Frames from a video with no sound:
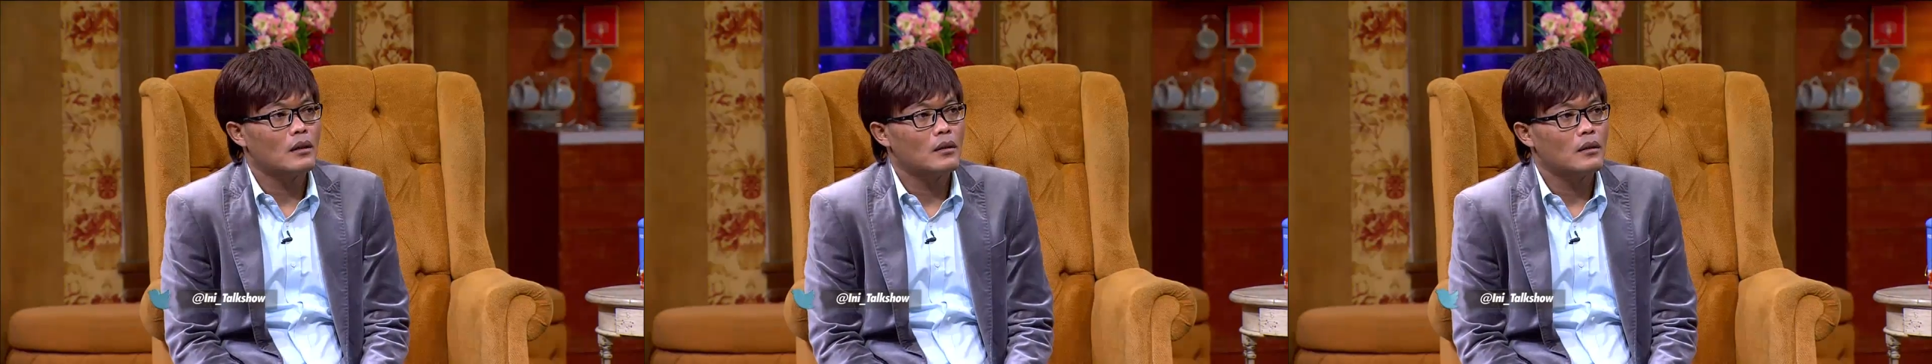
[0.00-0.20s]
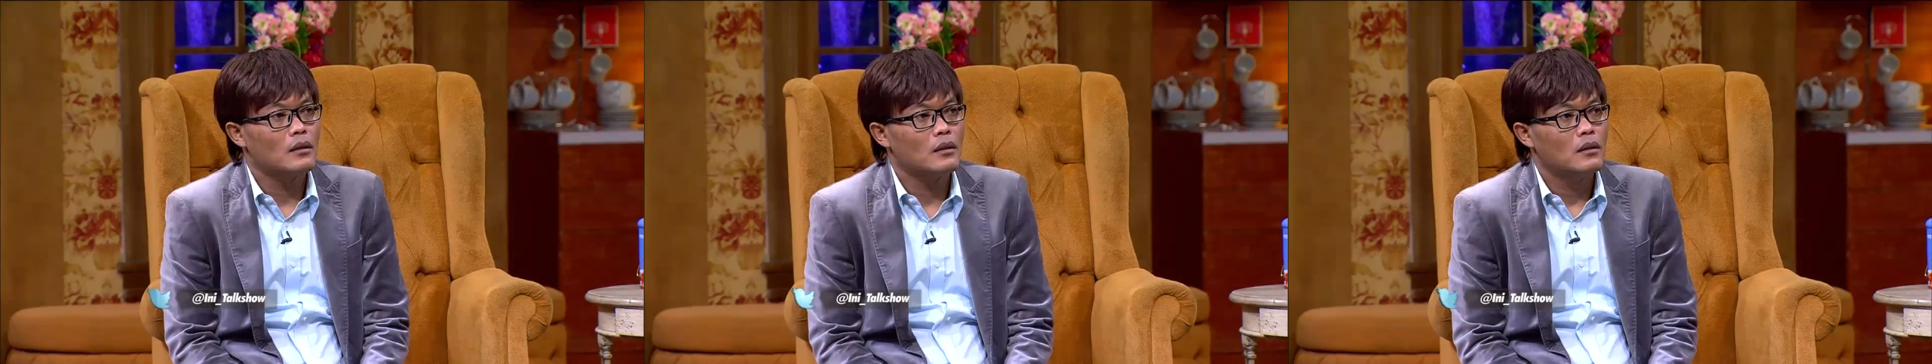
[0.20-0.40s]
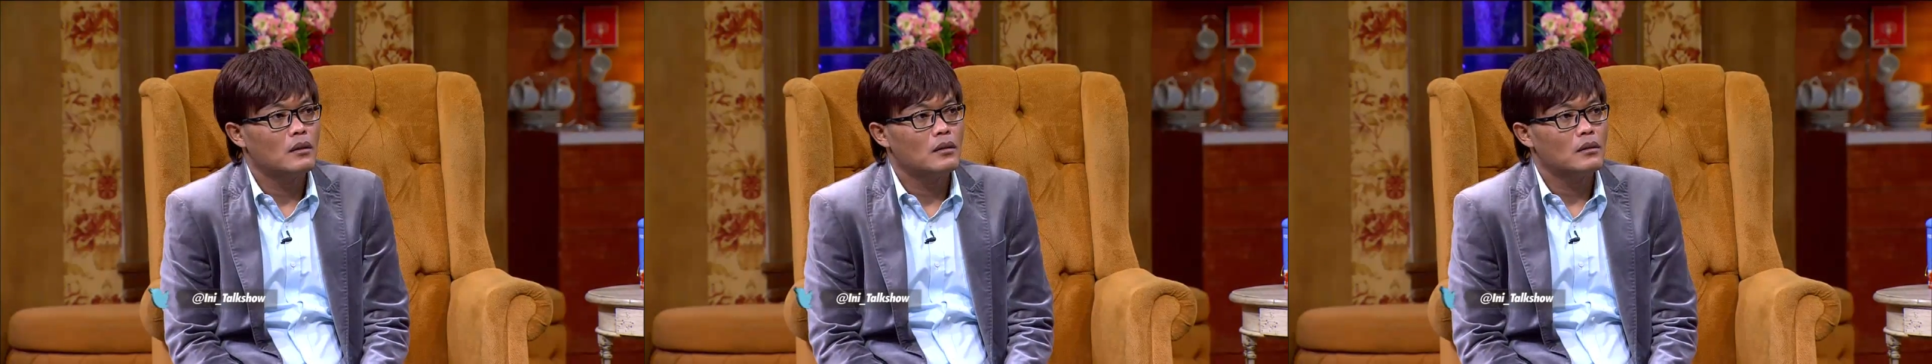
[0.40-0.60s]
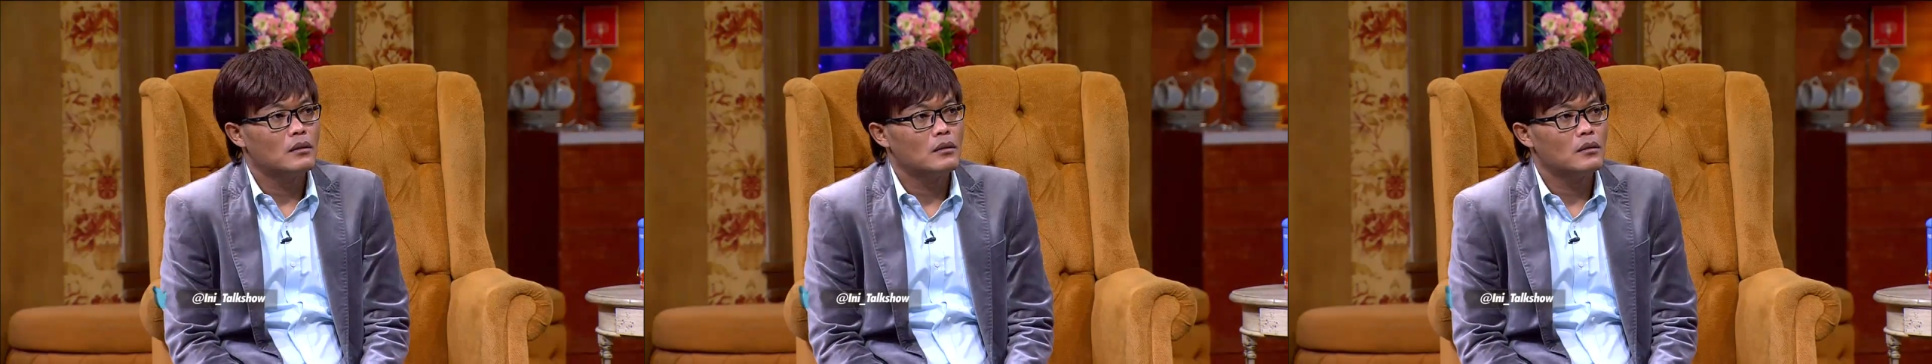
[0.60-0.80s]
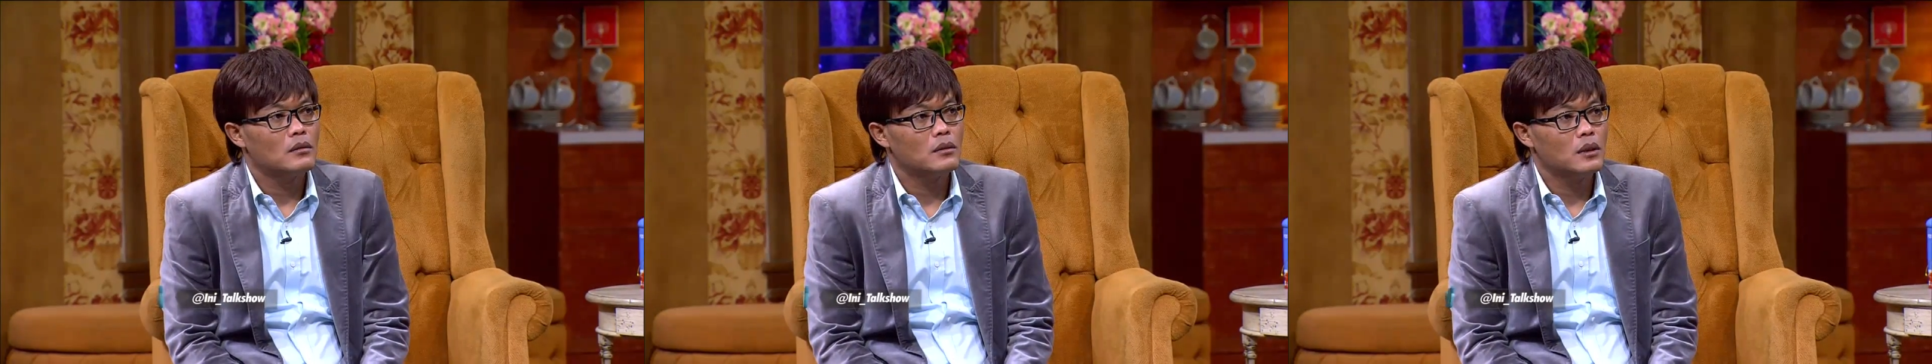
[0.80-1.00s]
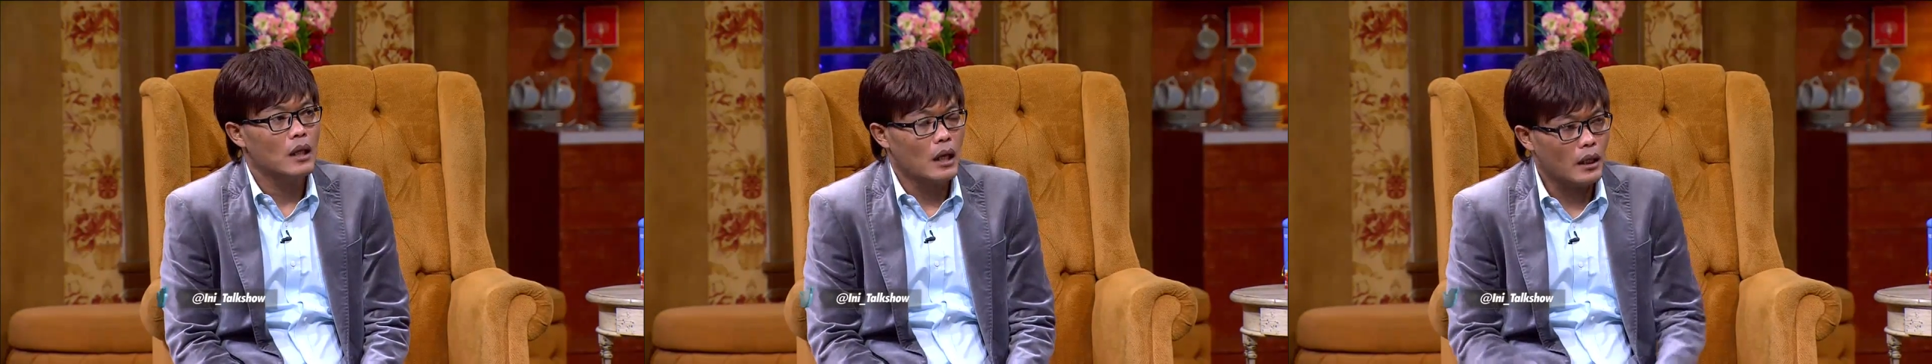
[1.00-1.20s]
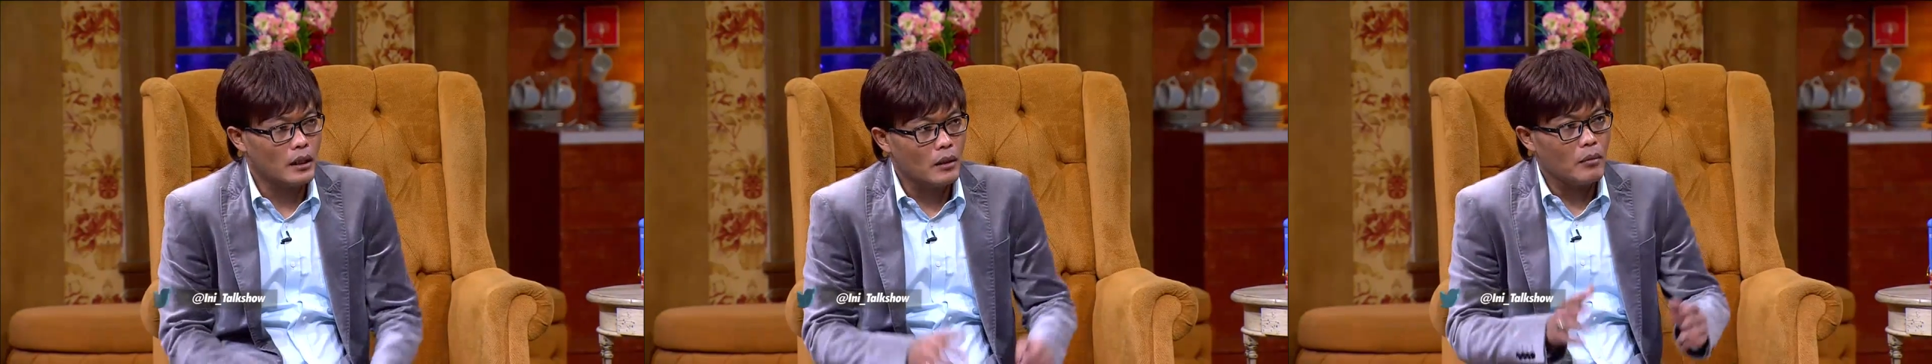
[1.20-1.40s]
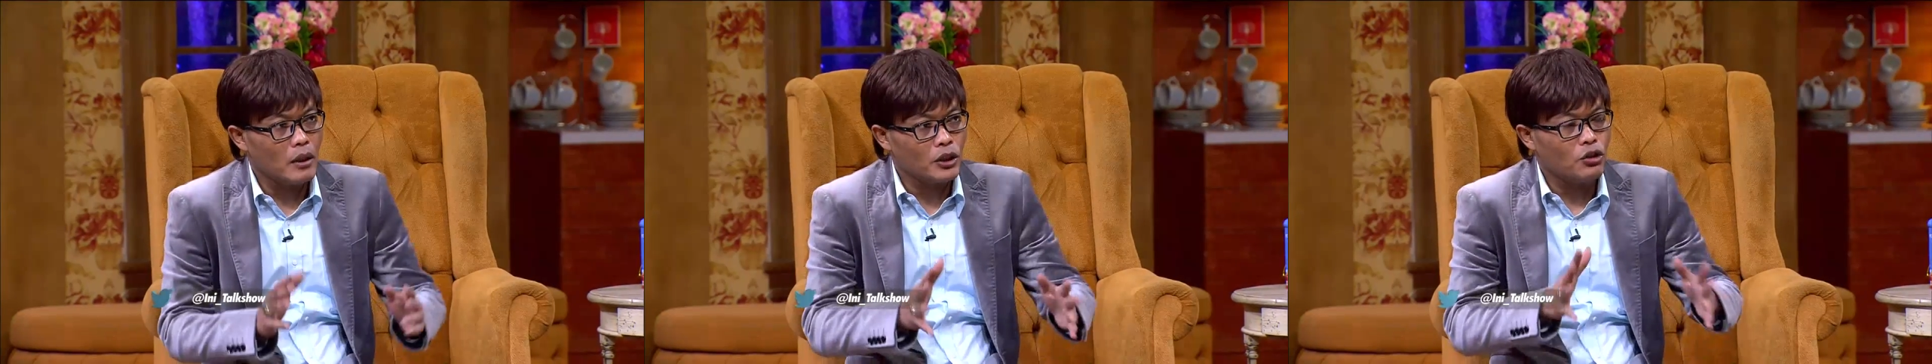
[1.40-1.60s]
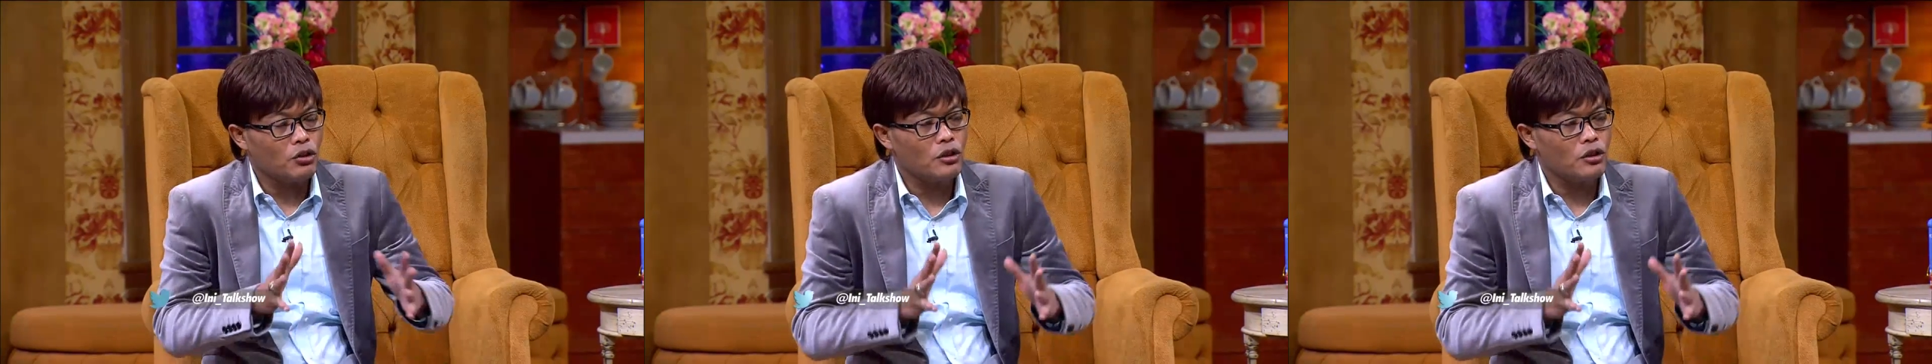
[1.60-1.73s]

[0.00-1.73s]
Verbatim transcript: Oh, karung beras aja. Ya kan yang bakti